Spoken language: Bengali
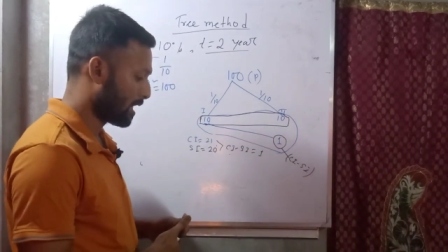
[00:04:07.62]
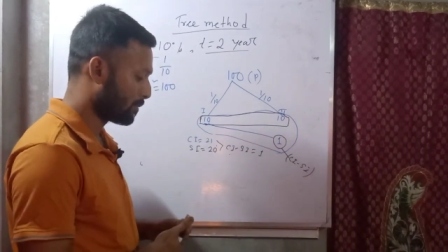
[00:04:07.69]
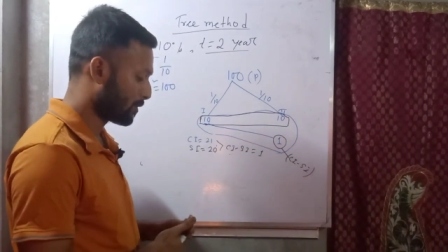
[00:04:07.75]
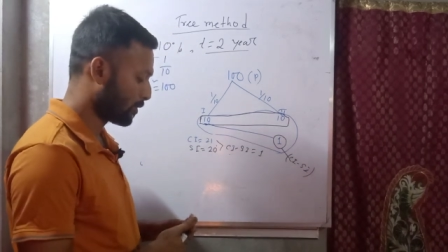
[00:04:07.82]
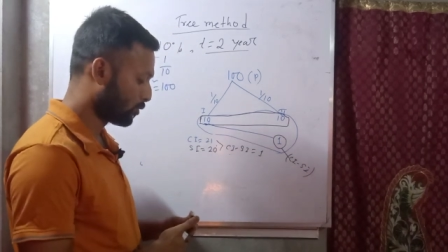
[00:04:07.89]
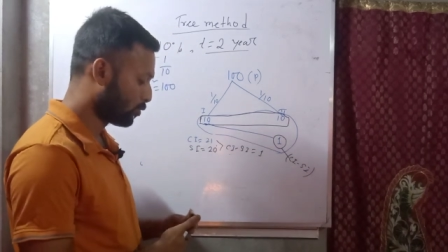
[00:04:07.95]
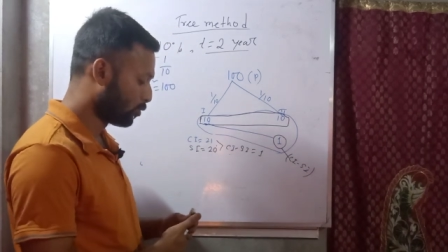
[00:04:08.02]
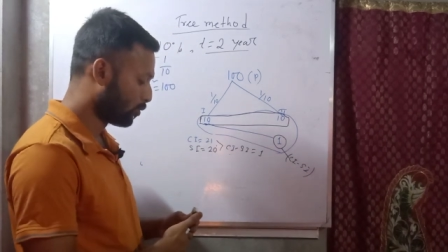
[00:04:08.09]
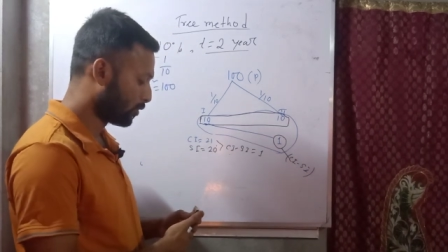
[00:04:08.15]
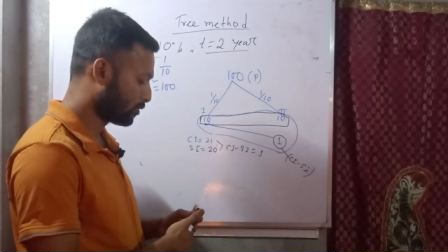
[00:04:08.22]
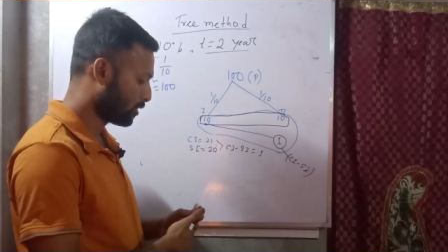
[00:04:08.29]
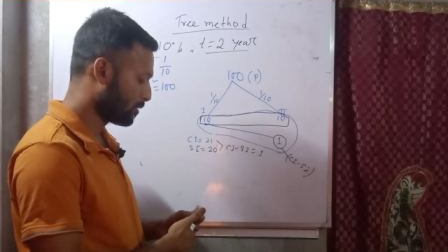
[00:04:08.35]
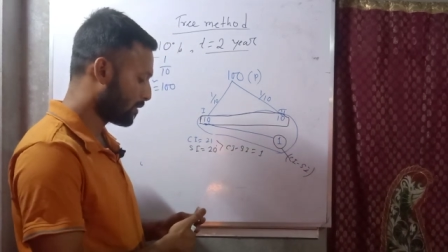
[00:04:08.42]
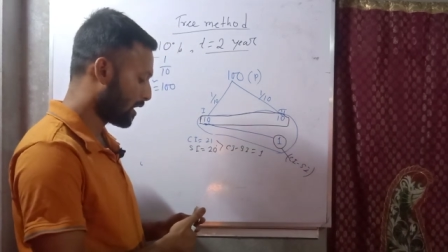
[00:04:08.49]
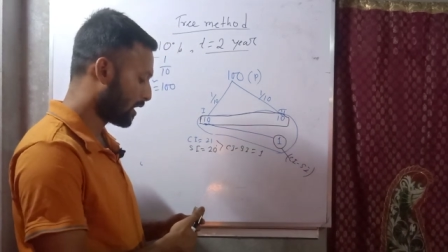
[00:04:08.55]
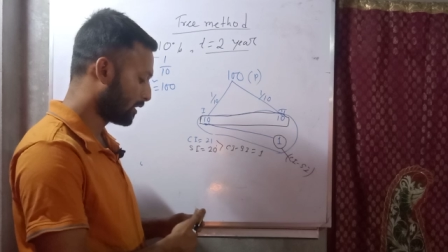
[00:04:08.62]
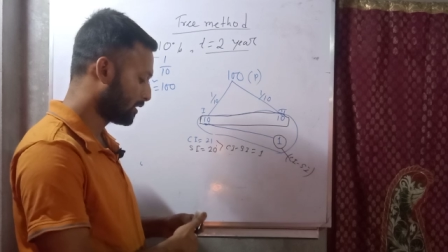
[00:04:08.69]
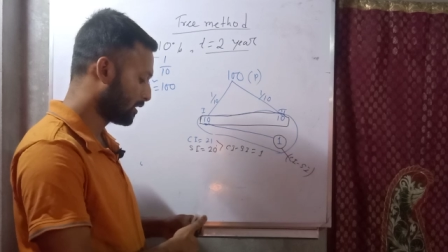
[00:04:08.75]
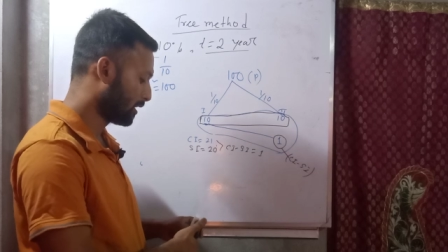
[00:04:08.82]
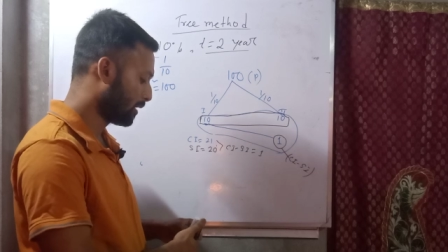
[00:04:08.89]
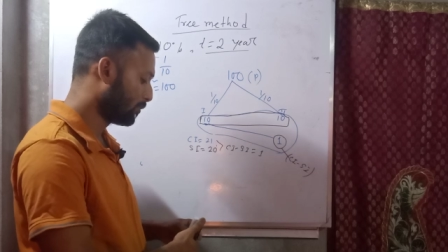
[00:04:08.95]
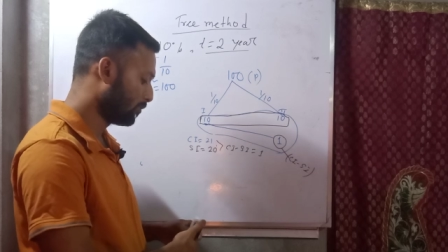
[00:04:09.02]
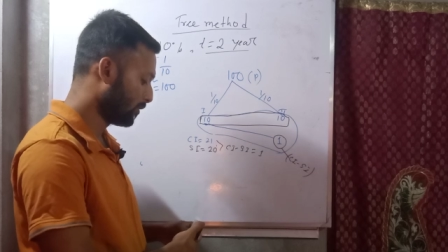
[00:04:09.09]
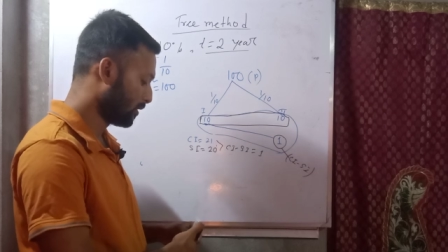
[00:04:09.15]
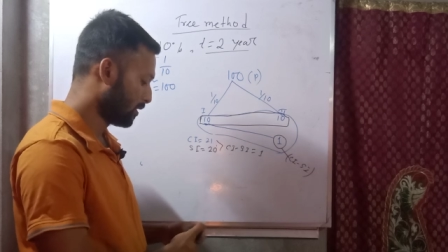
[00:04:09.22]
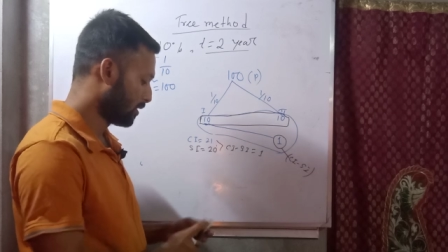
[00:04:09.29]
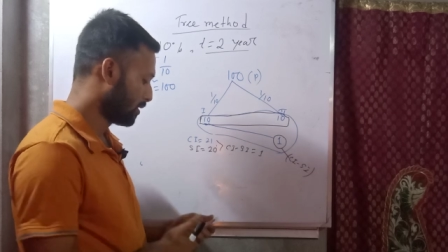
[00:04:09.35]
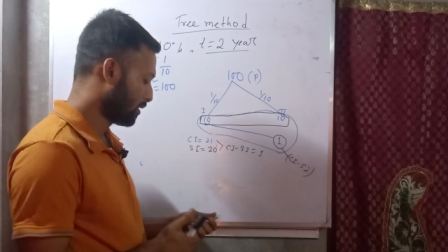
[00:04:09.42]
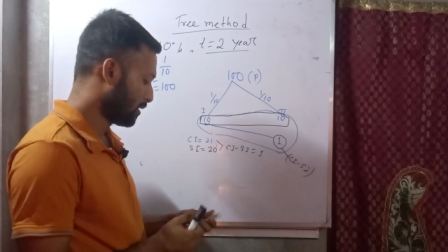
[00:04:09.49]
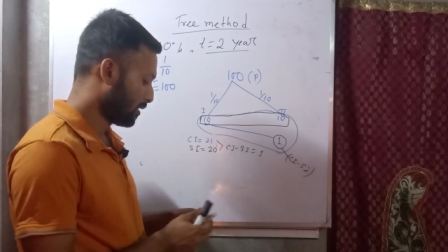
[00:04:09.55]
আমরা দু বছরে ভাঙা শিখলাম
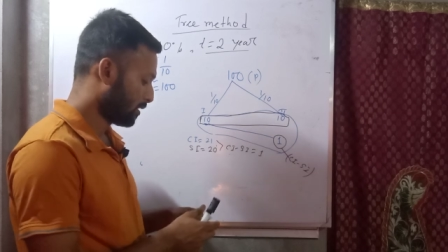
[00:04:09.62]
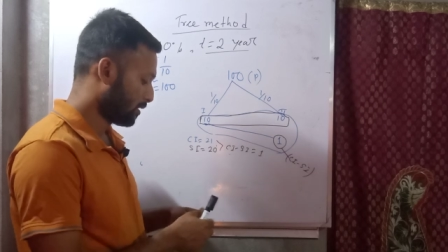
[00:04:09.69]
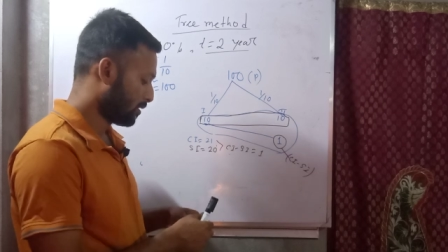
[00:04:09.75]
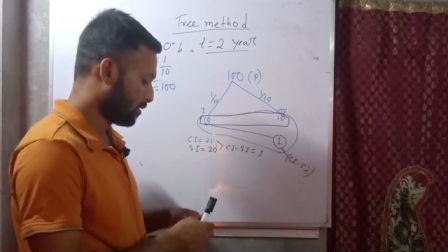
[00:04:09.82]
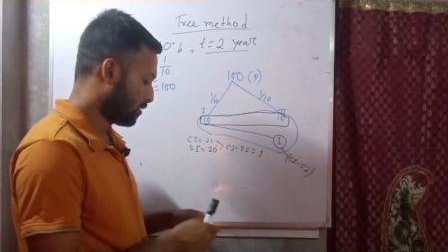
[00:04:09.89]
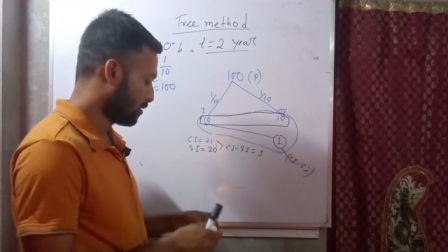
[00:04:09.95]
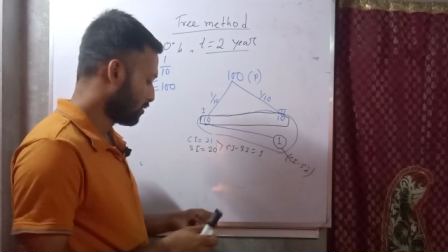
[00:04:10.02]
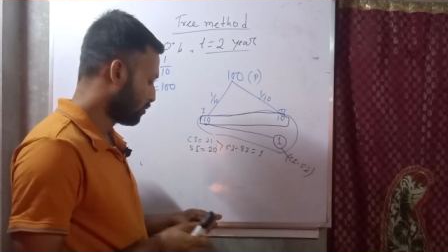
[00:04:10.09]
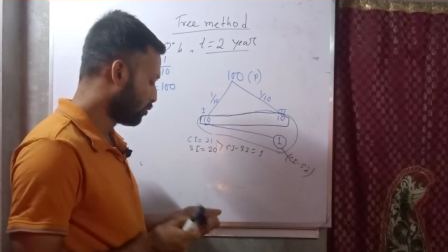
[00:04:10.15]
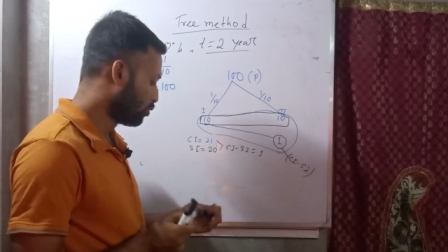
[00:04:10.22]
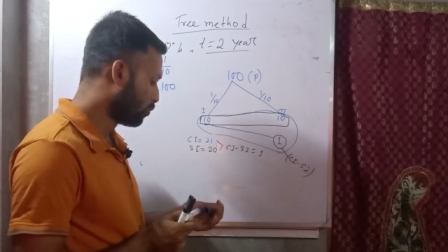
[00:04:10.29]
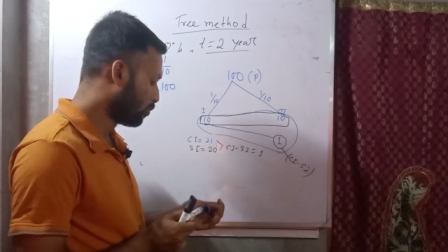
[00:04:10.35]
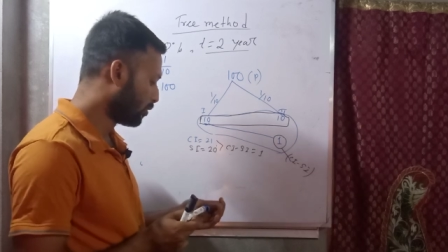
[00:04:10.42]
দু